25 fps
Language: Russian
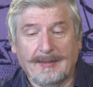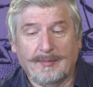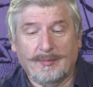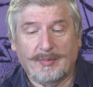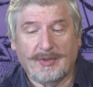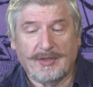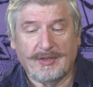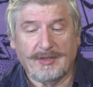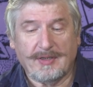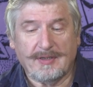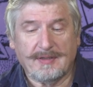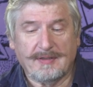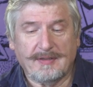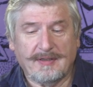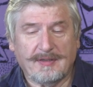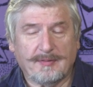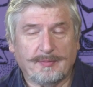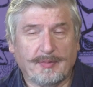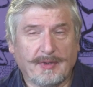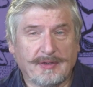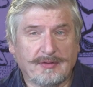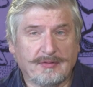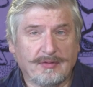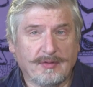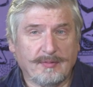Прижизненные
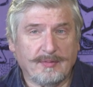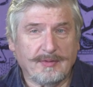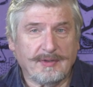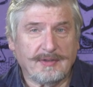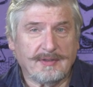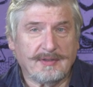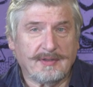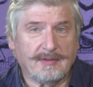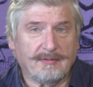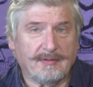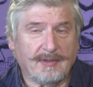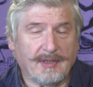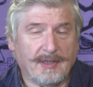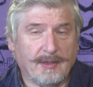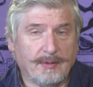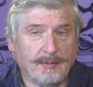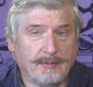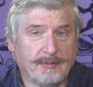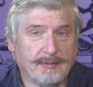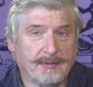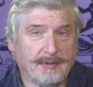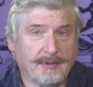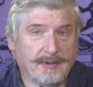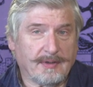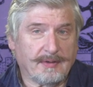способности
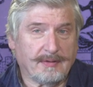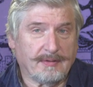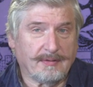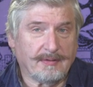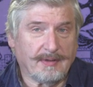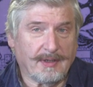являются